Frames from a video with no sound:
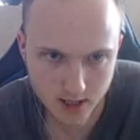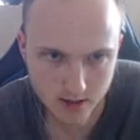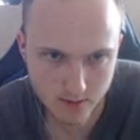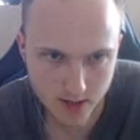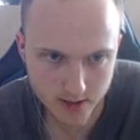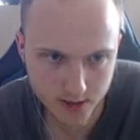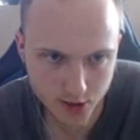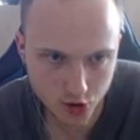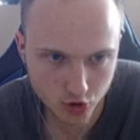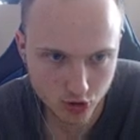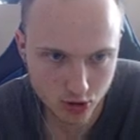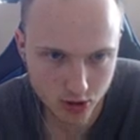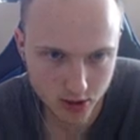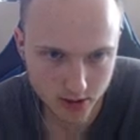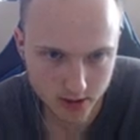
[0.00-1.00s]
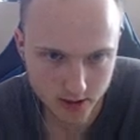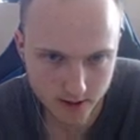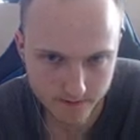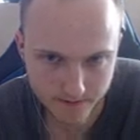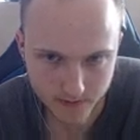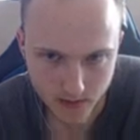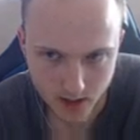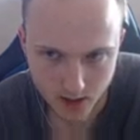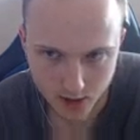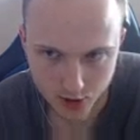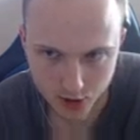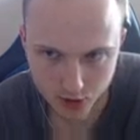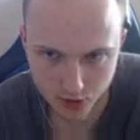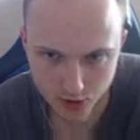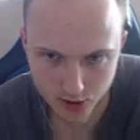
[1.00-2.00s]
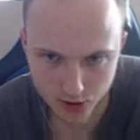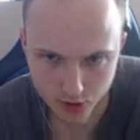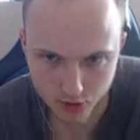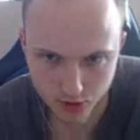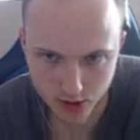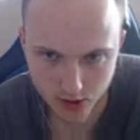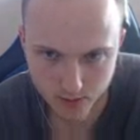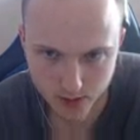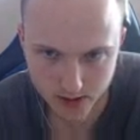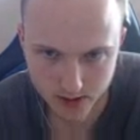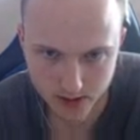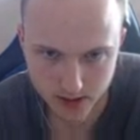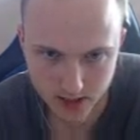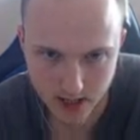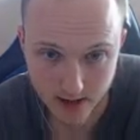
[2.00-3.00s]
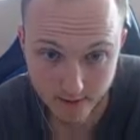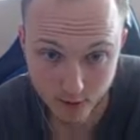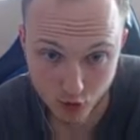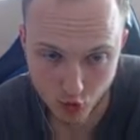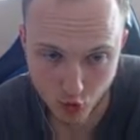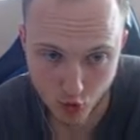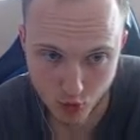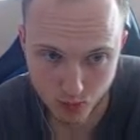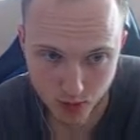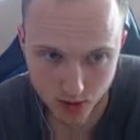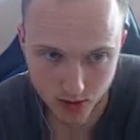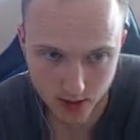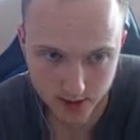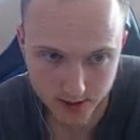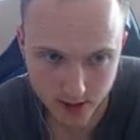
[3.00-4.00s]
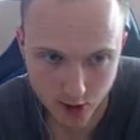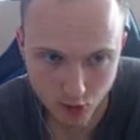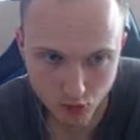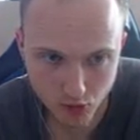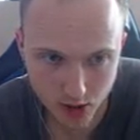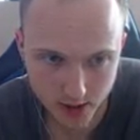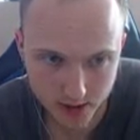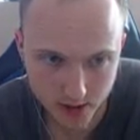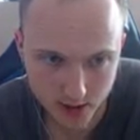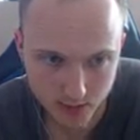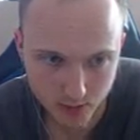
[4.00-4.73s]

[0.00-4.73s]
команда Джонаса. Что здесь у них по составу? Опа, Назаруля здесь